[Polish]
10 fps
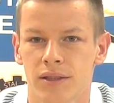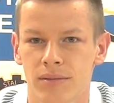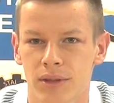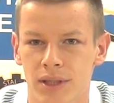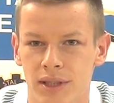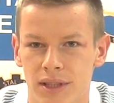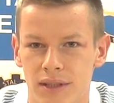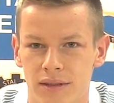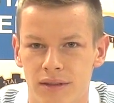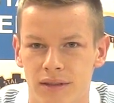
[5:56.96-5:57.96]
Czyli myślę,
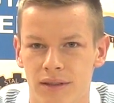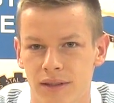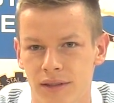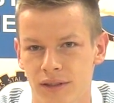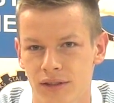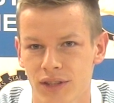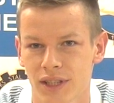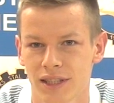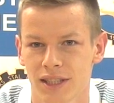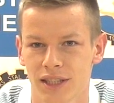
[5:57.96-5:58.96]
że to
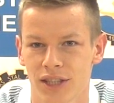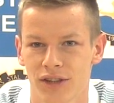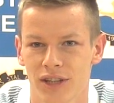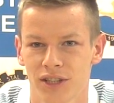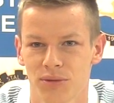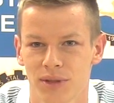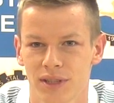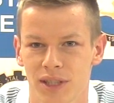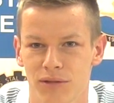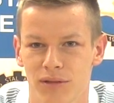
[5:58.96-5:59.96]
nie jest nasza rola, żeby
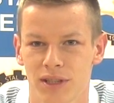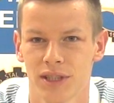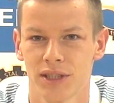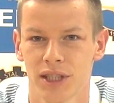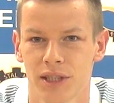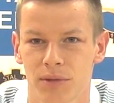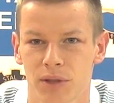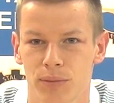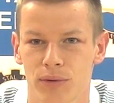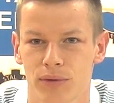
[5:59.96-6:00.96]
się zajmować liczeniem
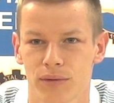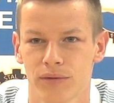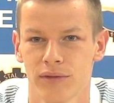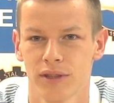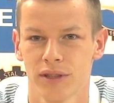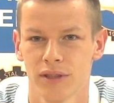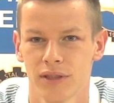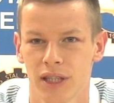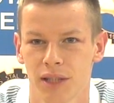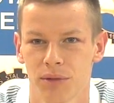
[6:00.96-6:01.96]
tych punktów
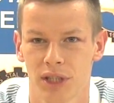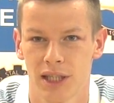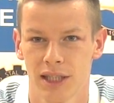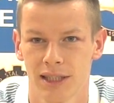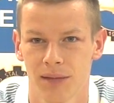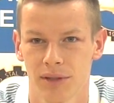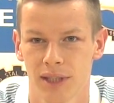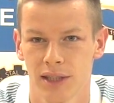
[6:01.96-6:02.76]
i jakimiś analizami